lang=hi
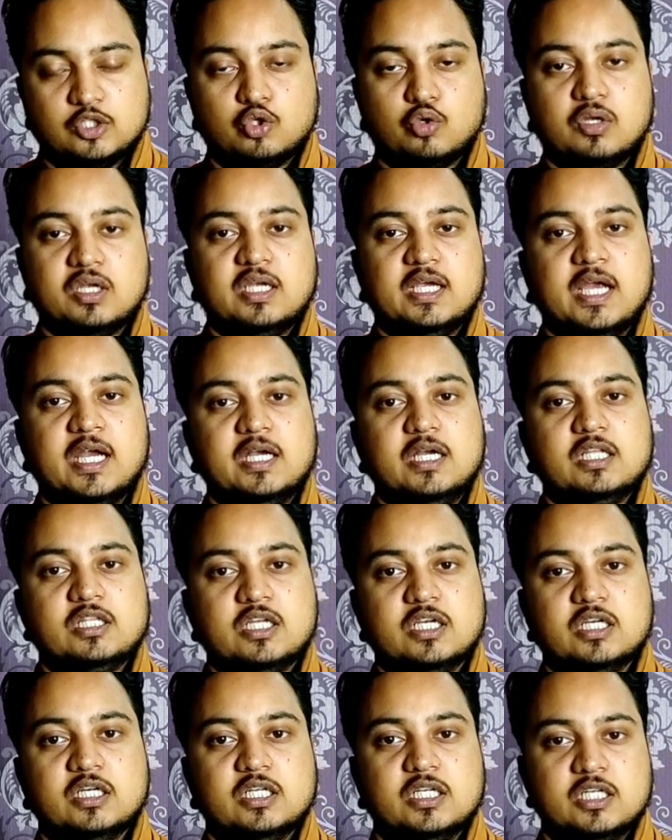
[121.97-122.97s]
जो कि एटी
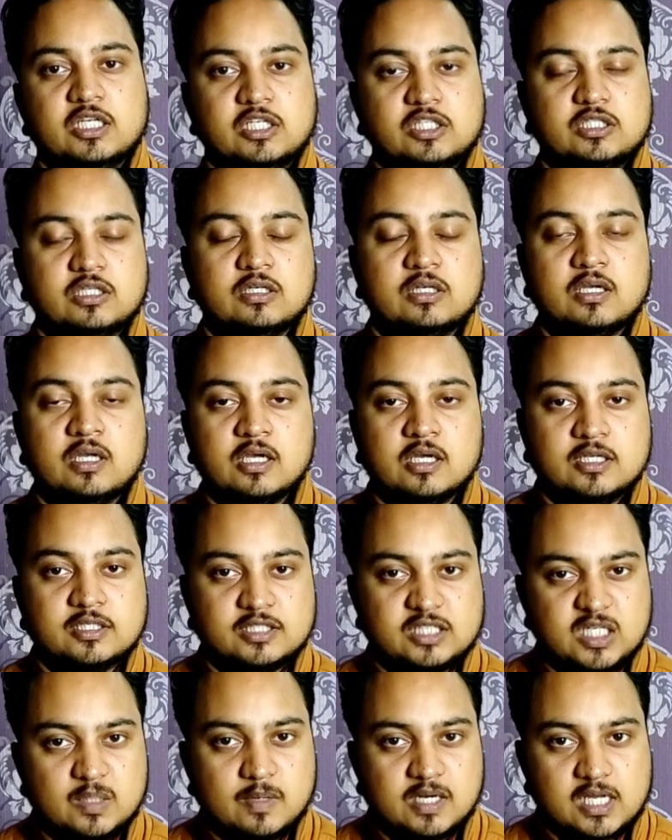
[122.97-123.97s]
थ्री डिग्री ईस्ट
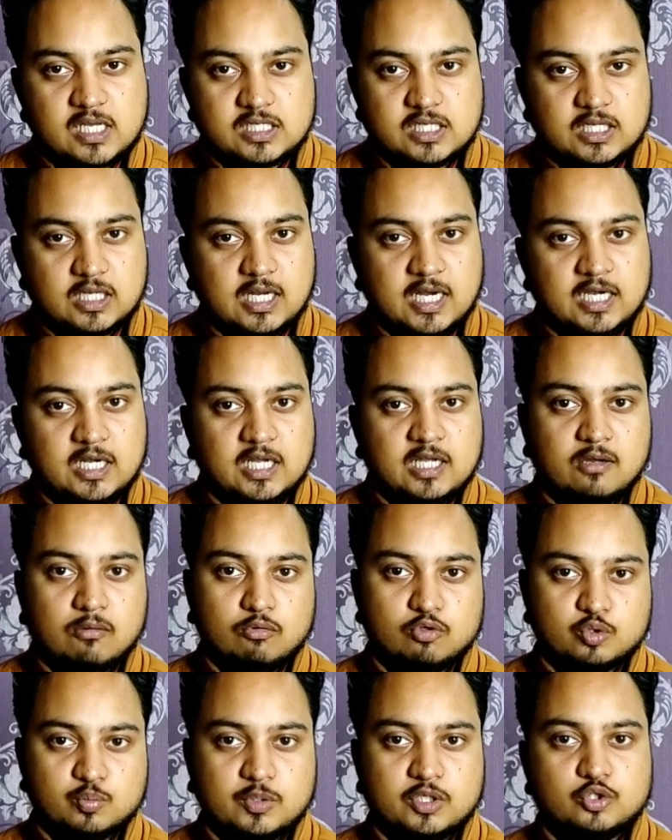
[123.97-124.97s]
सी बैंड का सैटेलाइट है
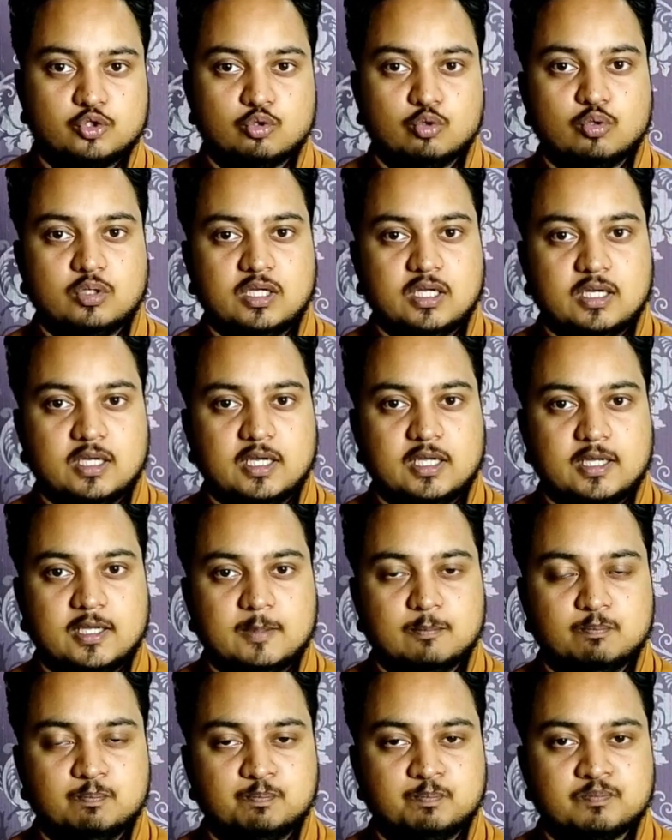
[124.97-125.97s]
उस पर शुरू किए गए
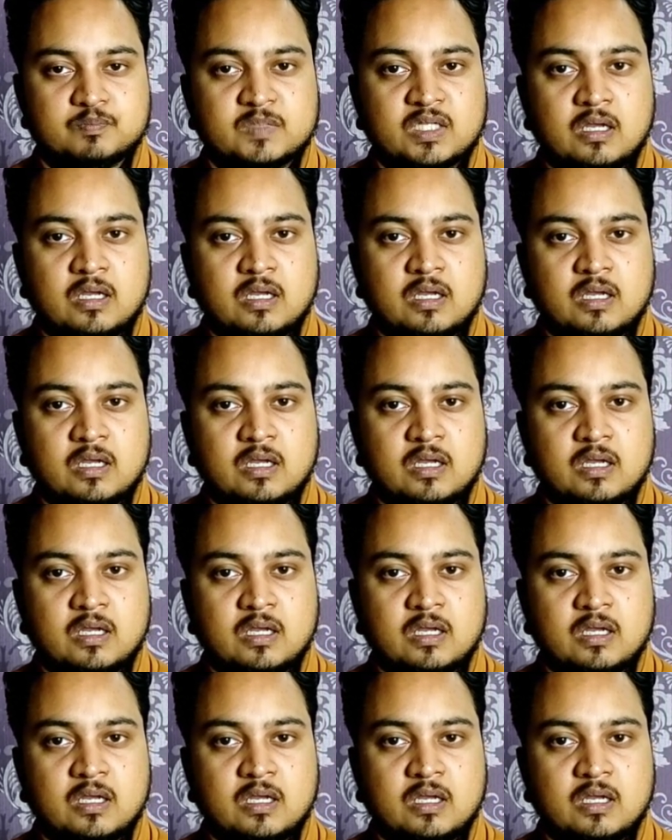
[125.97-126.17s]
हैं